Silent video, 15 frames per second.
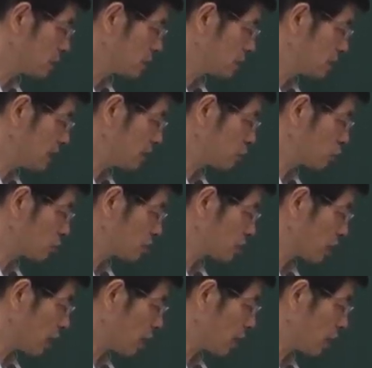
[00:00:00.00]
系数就
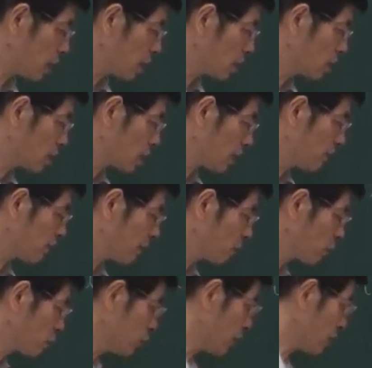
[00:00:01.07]
是二，跟分母